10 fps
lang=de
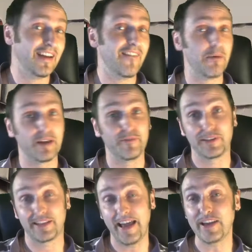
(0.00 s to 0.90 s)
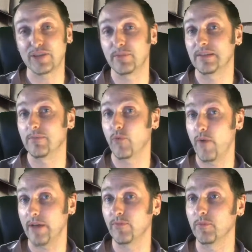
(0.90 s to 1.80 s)
wenn man den Vergleich mit einem
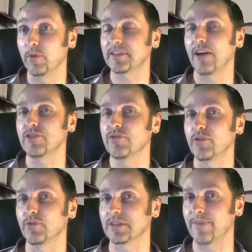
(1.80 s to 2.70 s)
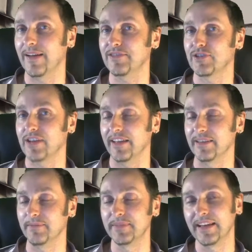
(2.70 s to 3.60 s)
Threadripper 1920
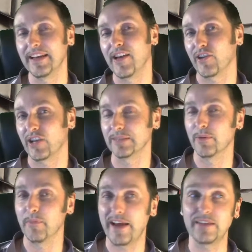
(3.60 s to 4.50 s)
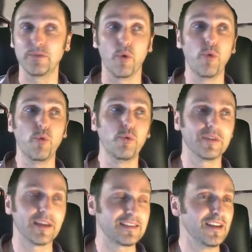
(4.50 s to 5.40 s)
hernimmt, könnte man meinen, oh,
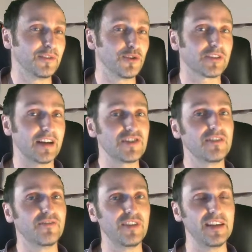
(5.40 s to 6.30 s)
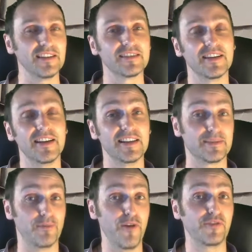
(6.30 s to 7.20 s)
das ist natürlich ganz schön fies,
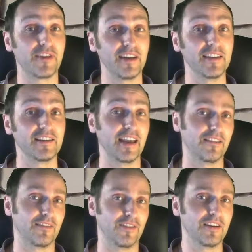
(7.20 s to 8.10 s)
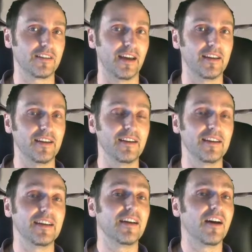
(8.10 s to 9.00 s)
12 Kerne gegen 4 Kerne,
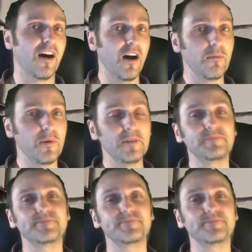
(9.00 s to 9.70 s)
aber